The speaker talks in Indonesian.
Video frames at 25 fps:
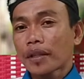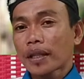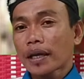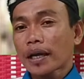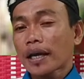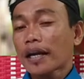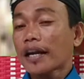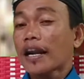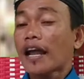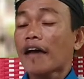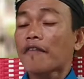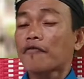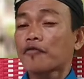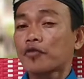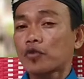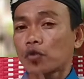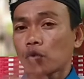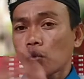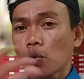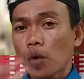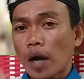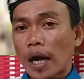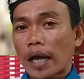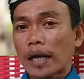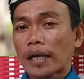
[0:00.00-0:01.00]

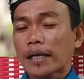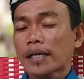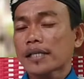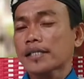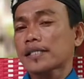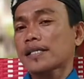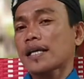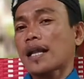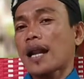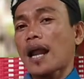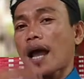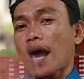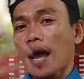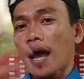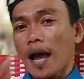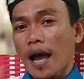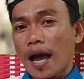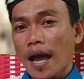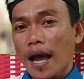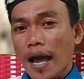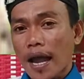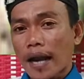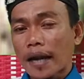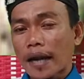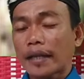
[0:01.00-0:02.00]
Kenafsuan,
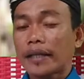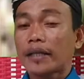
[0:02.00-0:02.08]
keserakahan